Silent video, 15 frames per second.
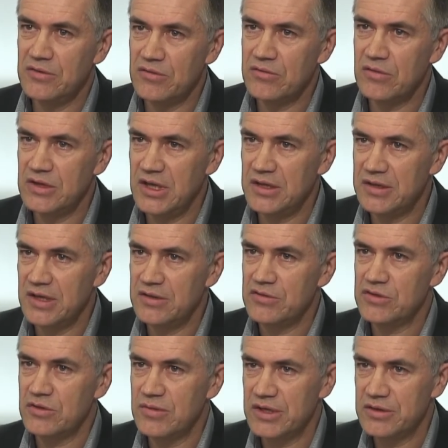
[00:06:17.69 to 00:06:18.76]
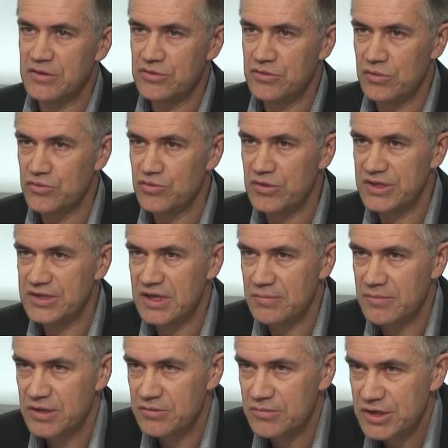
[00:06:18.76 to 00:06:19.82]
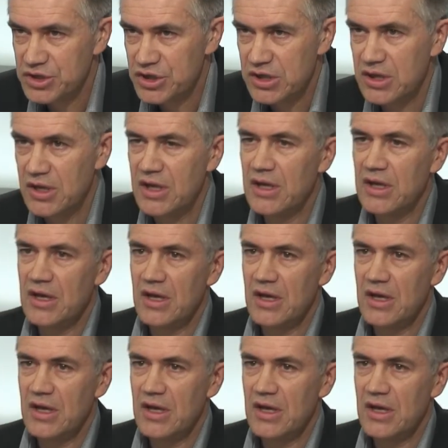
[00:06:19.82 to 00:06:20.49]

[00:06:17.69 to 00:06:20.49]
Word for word: et donc on est en train de se battre sur tous les segments de marché